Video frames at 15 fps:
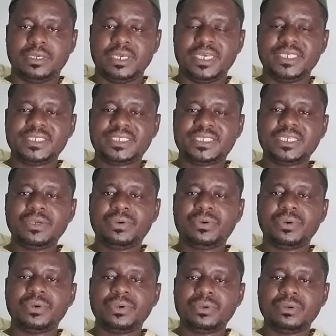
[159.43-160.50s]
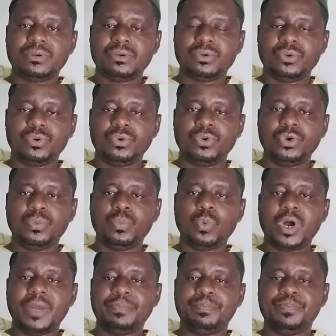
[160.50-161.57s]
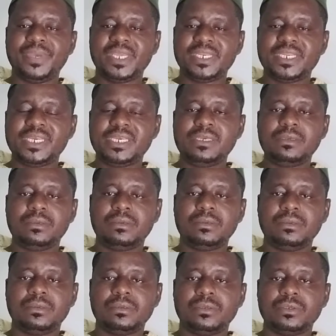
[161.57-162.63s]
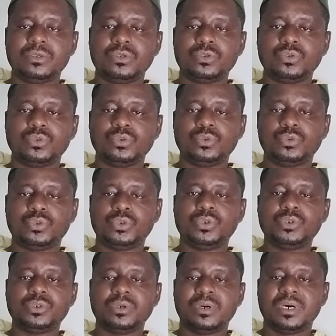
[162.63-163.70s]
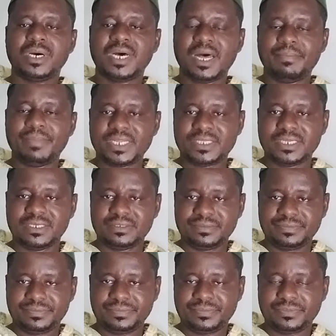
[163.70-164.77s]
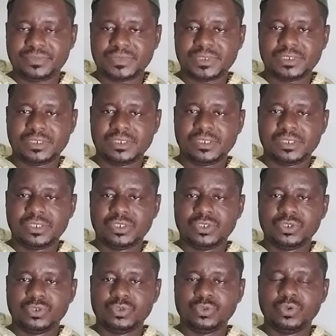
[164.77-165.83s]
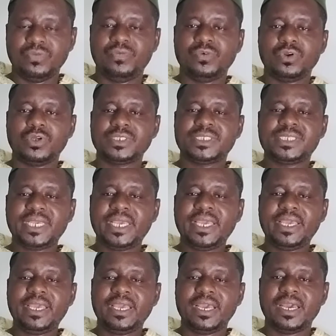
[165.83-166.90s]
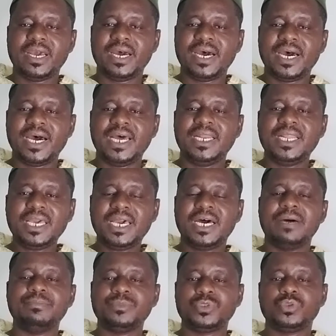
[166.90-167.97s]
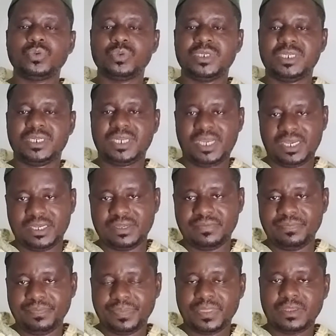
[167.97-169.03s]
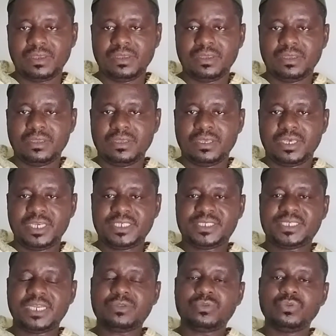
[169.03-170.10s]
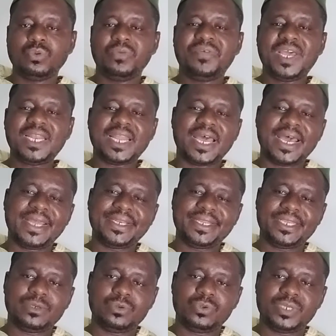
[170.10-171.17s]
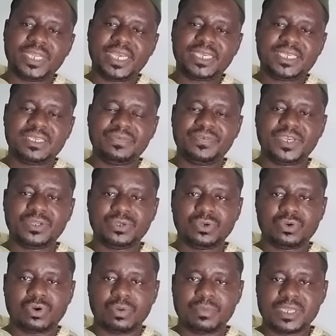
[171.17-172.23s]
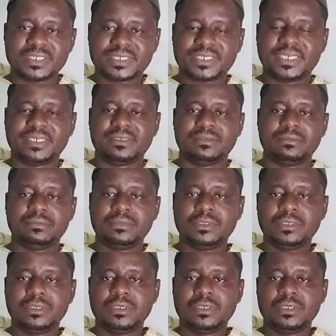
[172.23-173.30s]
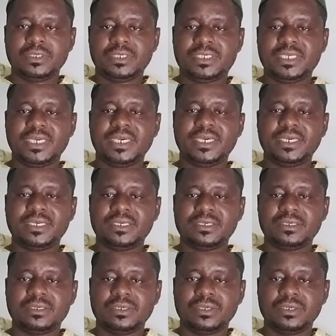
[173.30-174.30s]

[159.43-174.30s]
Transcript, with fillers: ainsi que le mois béni de Ramadan. Nous voulons dire Alhamdulillah. Et cette nouvelle année lunaire qui vient de commencer, qui, est,